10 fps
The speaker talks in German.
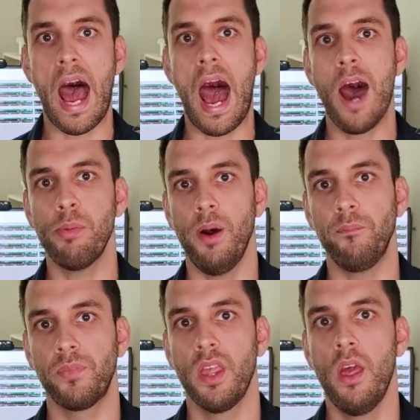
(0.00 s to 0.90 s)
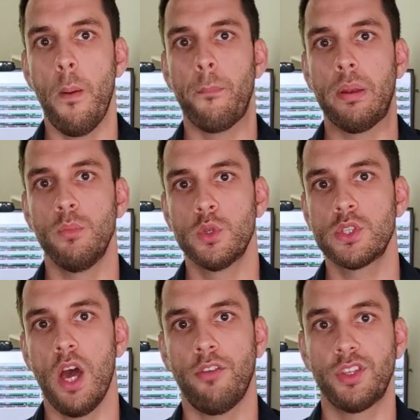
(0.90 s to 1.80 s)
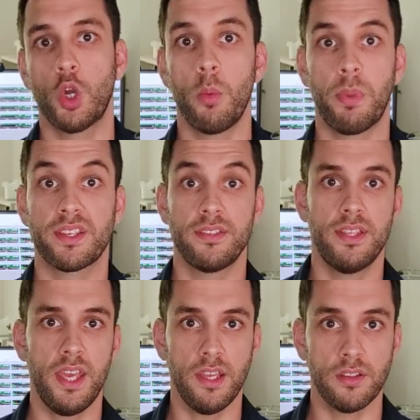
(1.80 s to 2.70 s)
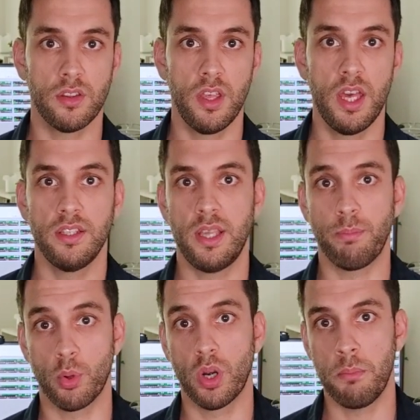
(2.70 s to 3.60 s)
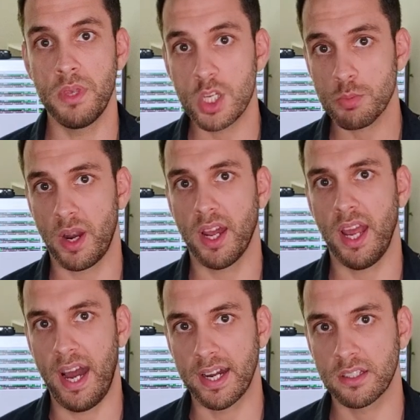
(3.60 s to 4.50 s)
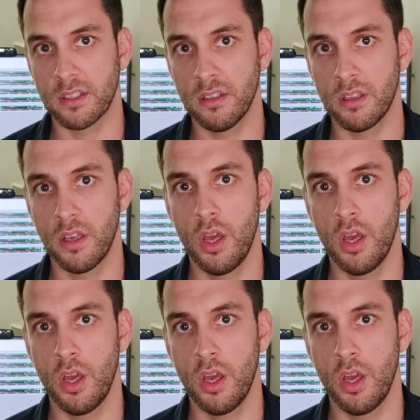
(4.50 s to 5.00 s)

Aber man müsste auf die Komplexität der Programmiersprache achten